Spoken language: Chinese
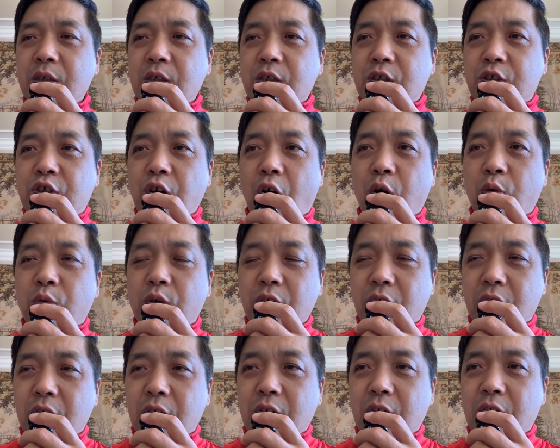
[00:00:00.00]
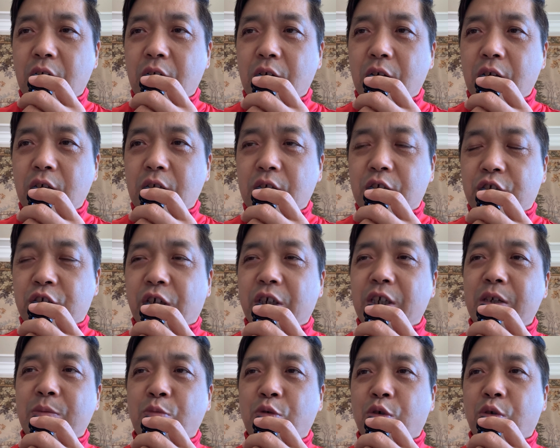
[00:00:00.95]
昭呃哲
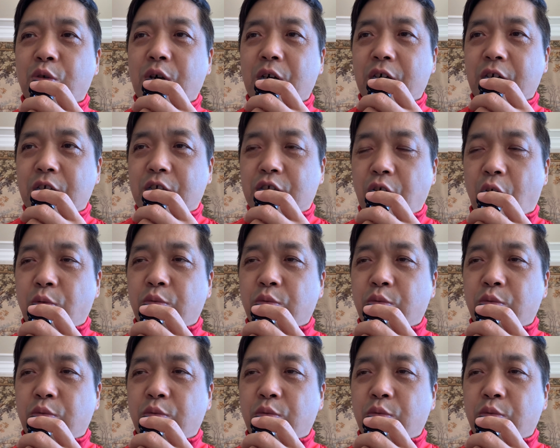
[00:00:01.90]
里木和昭